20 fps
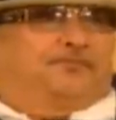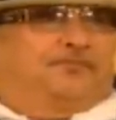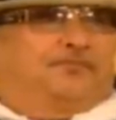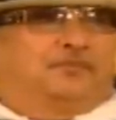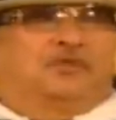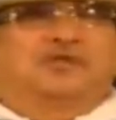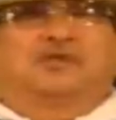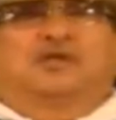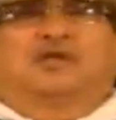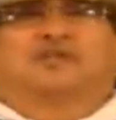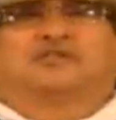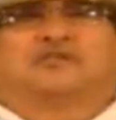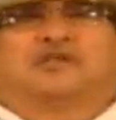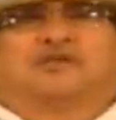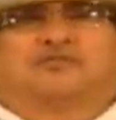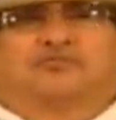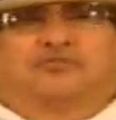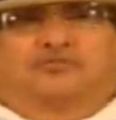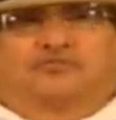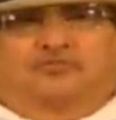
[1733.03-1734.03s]
民間
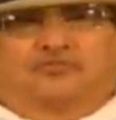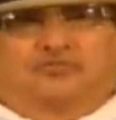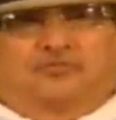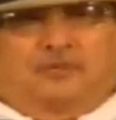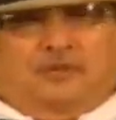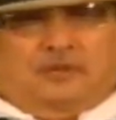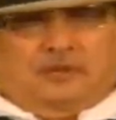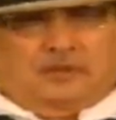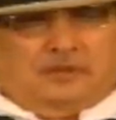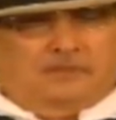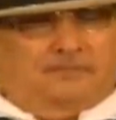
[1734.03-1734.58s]
政府を作るべきだ。